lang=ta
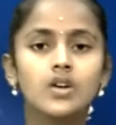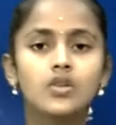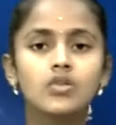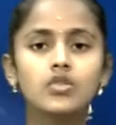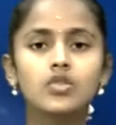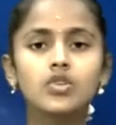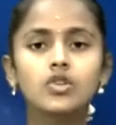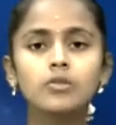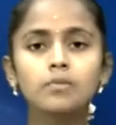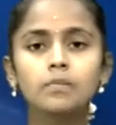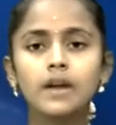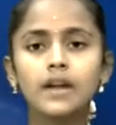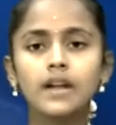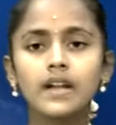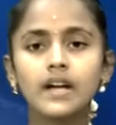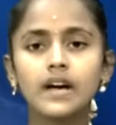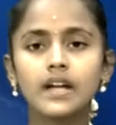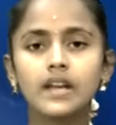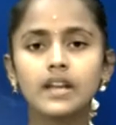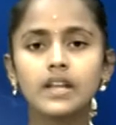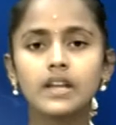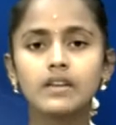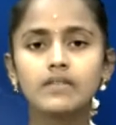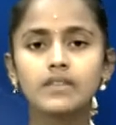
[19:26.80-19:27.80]
குக்பேட்
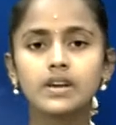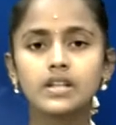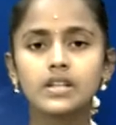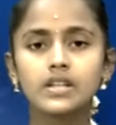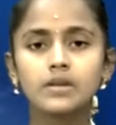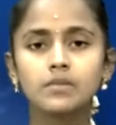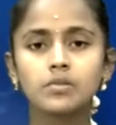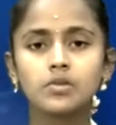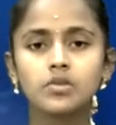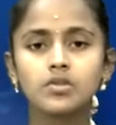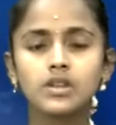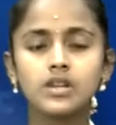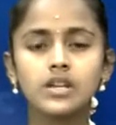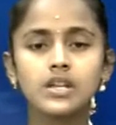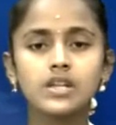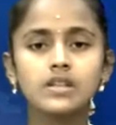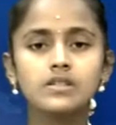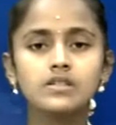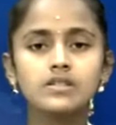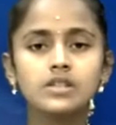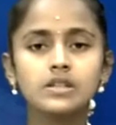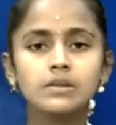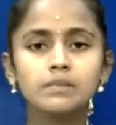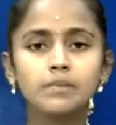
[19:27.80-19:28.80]
அருகே வந்தபோது
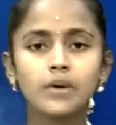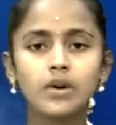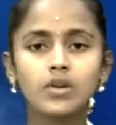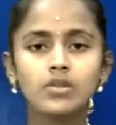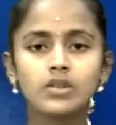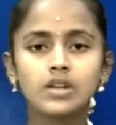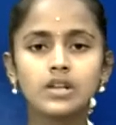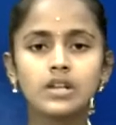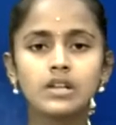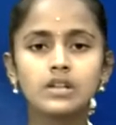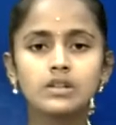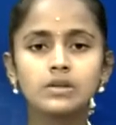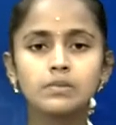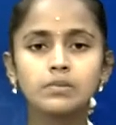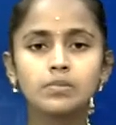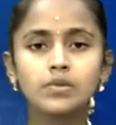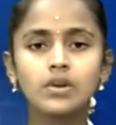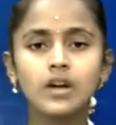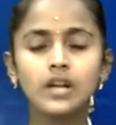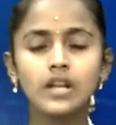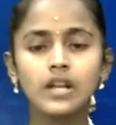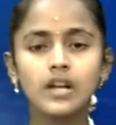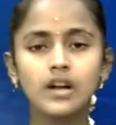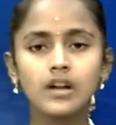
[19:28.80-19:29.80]
இன்ஜின் பகுதியிலிருந்து
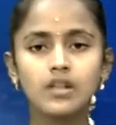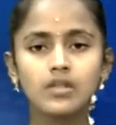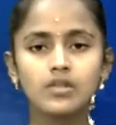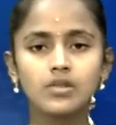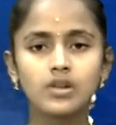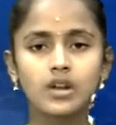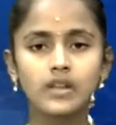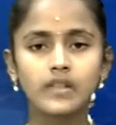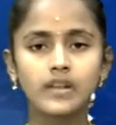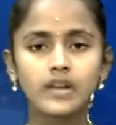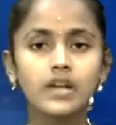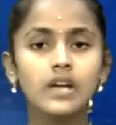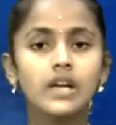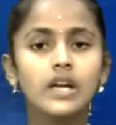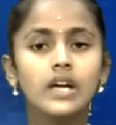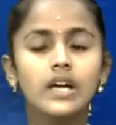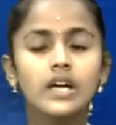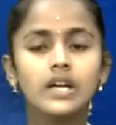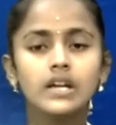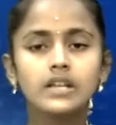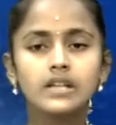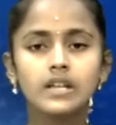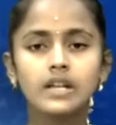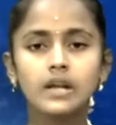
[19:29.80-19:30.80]
புகை எழுந்துள்ளது
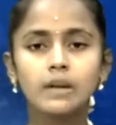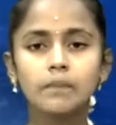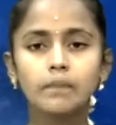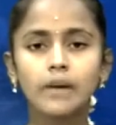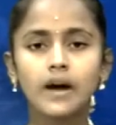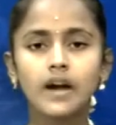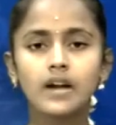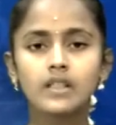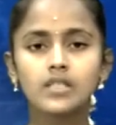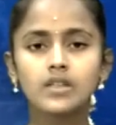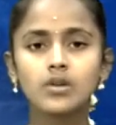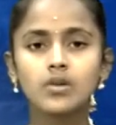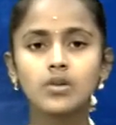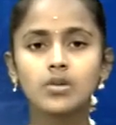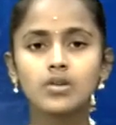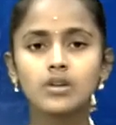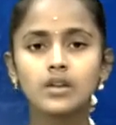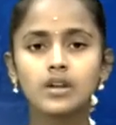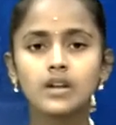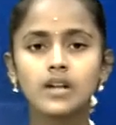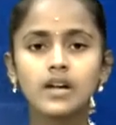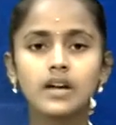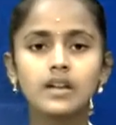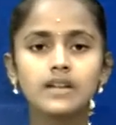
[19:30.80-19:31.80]
இதனை பார்த்த
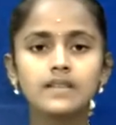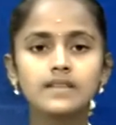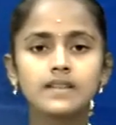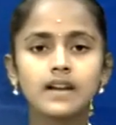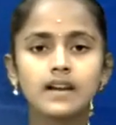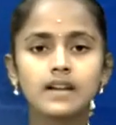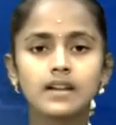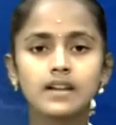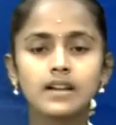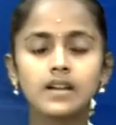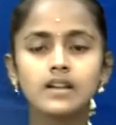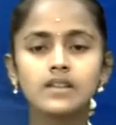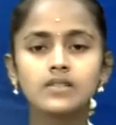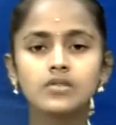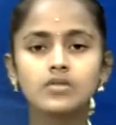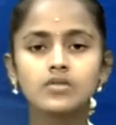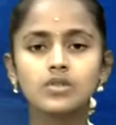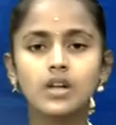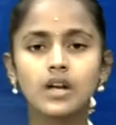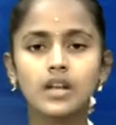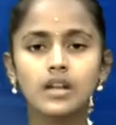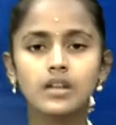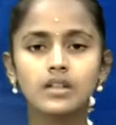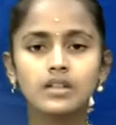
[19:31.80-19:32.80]
ஓட்டுநர் சட்டென
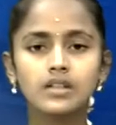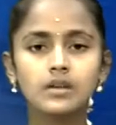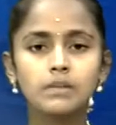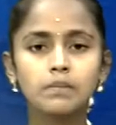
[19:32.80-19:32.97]
சுதாரித்து